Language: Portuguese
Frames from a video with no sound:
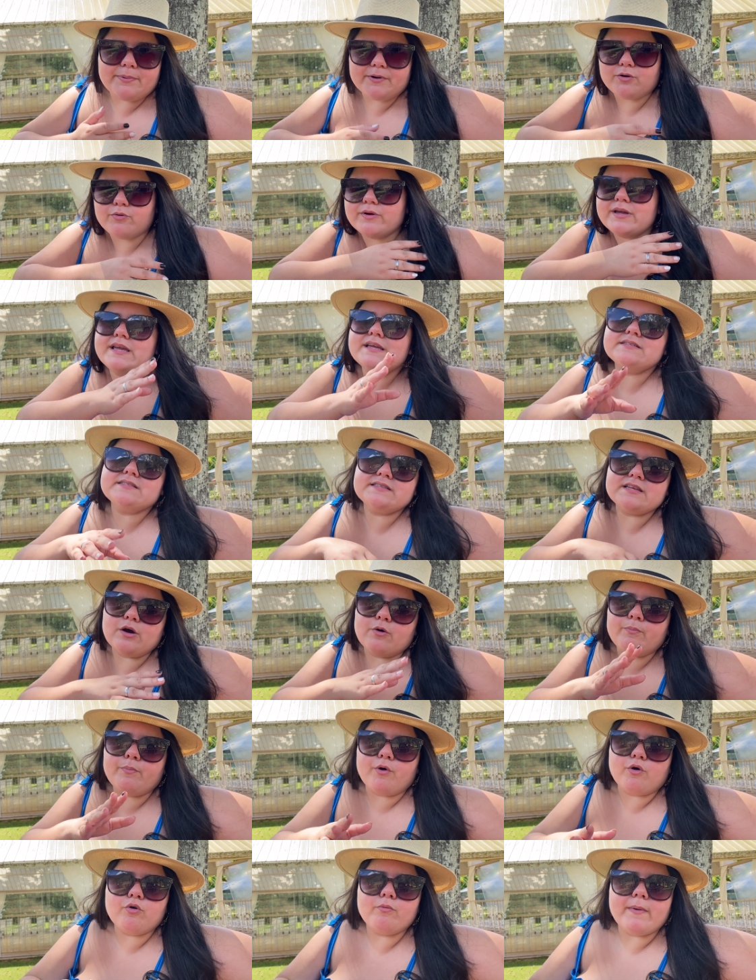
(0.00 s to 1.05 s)
para conhecer
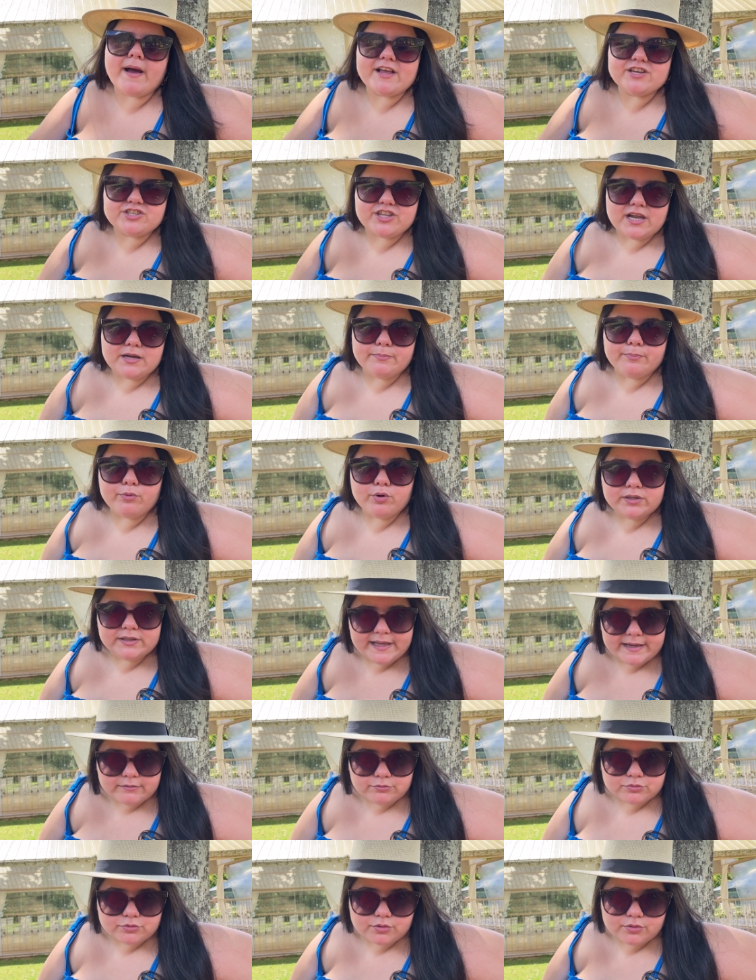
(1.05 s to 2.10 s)
um pouco mais dele por
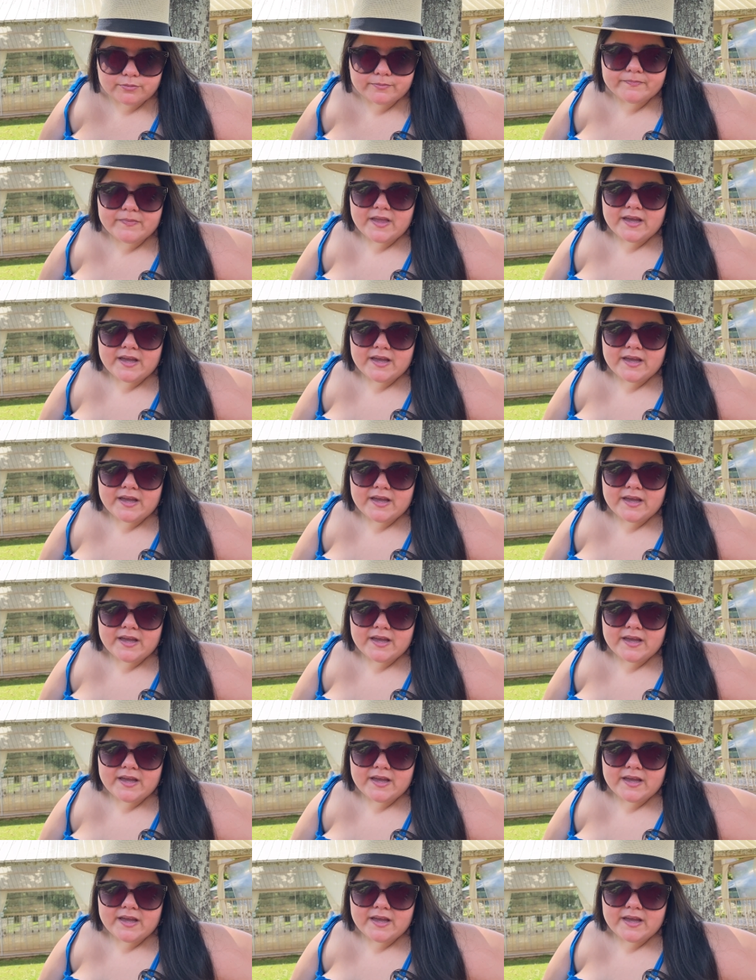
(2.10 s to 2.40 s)
dentro.